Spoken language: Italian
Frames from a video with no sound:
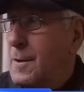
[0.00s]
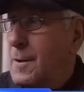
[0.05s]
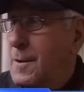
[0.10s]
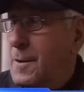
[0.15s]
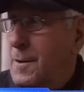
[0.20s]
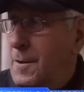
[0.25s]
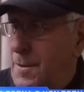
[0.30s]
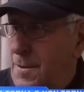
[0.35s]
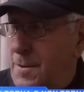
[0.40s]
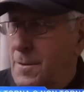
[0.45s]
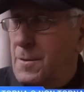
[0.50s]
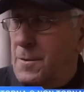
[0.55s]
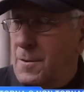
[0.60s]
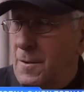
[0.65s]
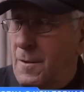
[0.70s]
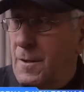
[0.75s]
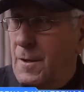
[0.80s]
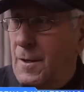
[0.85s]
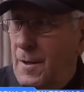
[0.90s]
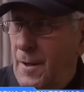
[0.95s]
Crisi di
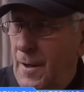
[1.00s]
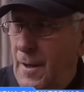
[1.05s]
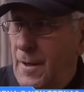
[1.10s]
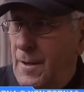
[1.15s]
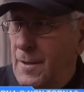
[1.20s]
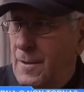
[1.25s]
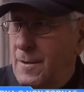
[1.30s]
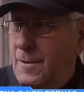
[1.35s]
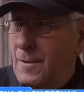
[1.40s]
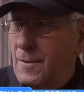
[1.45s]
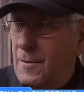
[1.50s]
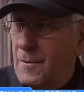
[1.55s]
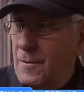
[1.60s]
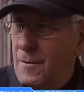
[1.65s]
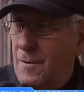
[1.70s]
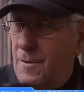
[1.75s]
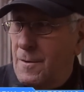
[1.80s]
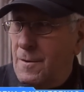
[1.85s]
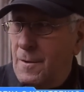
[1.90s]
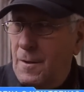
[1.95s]
governo, eh.
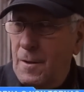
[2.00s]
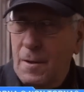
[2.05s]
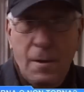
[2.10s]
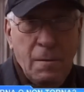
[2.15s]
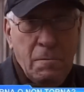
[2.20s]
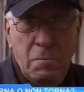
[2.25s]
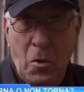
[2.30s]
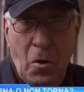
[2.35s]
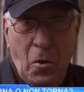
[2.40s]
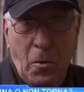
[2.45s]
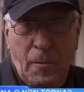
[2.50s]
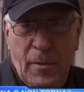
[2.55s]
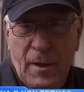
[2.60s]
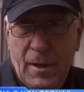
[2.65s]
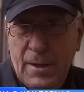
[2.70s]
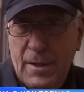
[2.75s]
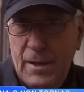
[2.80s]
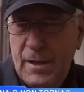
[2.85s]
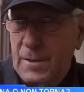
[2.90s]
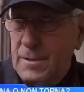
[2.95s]
preoccupato? No,
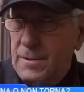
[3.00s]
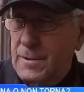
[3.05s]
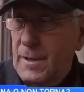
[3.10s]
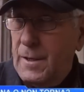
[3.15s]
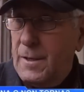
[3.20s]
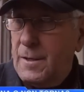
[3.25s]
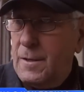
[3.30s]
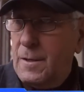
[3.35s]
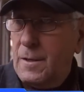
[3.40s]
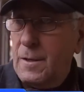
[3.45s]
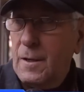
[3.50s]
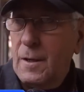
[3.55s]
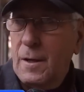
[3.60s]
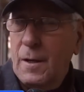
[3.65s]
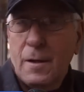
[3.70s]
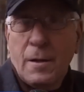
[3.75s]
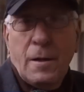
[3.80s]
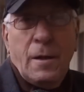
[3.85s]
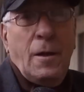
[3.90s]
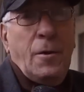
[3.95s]
per Cosa niente.
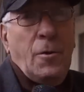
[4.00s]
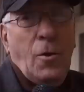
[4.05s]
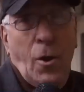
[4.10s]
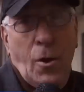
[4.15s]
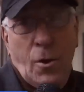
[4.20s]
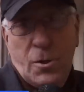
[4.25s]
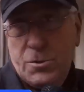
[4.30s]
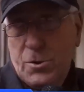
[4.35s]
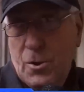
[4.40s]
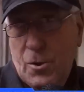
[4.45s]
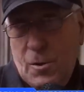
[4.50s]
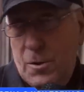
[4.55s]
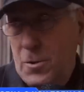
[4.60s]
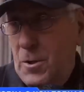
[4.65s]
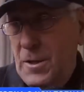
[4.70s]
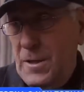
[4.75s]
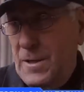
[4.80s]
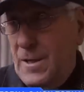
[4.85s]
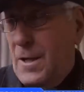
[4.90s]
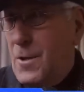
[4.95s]
Eh, non lo so, in
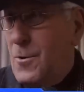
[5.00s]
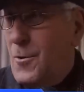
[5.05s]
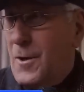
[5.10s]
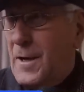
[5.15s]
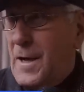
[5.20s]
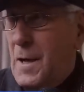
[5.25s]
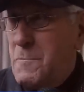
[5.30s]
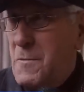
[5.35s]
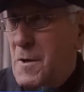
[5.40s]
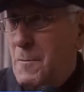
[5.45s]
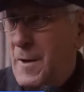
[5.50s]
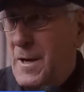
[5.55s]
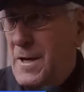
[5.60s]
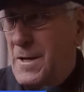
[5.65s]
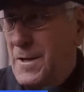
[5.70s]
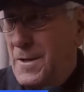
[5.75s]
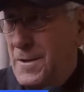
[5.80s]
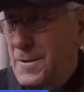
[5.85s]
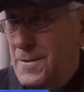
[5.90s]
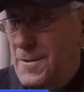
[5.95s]
Italia non cambia mai
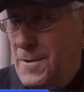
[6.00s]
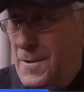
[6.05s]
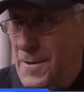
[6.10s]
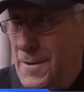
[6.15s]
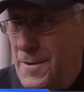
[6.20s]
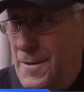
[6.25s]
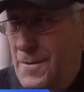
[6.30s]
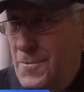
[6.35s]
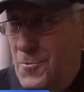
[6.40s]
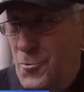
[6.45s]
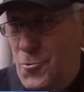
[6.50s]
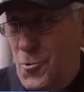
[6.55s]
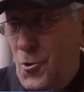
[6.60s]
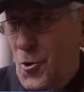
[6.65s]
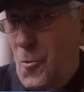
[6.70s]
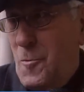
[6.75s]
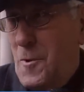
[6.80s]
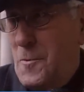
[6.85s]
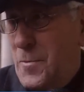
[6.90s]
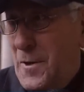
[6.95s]
niente. Tutto
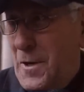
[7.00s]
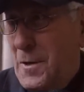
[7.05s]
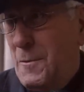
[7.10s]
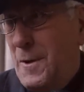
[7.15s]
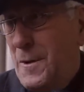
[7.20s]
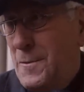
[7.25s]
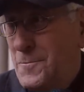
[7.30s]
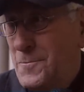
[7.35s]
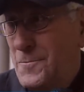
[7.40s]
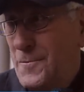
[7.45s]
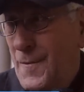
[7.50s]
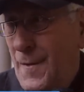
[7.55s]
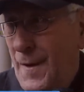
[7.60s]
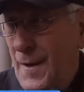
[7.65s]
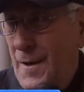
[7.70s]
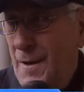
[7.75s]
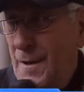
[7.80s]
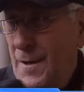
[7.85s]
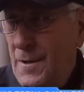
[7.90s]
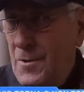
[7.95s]
come prima.
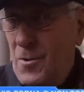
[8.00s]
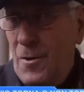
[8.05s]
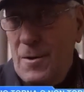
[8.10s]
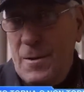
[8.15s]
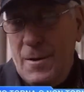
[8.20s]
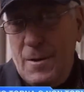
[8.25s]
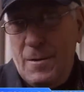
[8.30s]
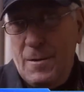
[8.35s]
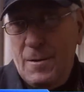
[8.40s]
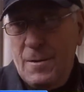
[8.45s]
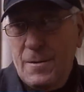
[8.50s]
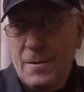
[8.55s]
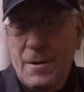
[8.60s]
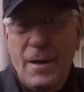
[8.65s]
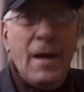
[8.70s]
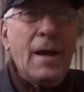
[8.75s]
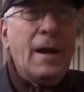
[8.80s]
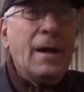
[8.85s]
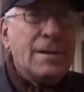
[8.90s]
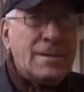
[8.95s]
Anche se c'è la crisi?
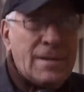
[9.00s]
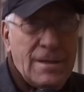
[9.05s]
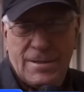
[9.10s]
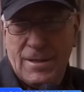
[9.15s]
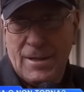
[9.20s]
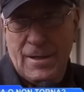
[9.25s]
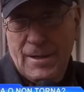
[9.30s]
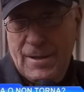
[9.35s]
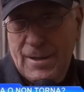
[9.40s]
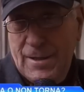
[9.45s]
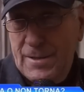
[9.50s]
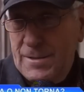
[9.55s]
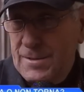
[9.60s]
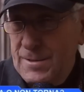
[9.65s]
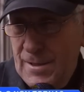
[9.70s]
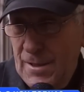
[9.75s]
Anche se c'è la crisi.